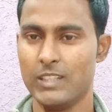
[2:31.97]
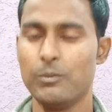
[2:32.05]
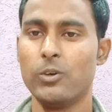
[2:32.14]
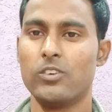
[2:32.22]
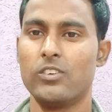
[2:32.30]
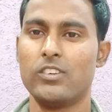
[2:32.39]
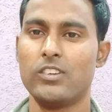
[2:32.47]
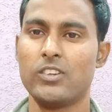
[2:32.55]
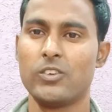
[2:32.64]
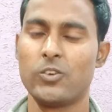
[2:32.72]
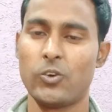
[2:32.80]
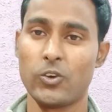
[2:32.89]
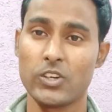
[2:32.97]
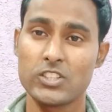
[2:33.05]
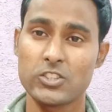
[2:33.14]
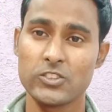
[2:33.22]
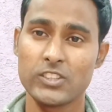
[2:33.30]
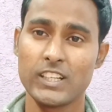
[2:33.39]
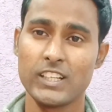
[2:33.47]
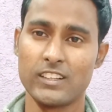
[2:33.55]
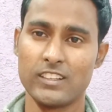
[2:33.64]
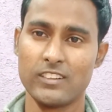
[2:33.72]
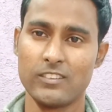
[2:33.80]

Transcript: এবং কন্যা সন্তানের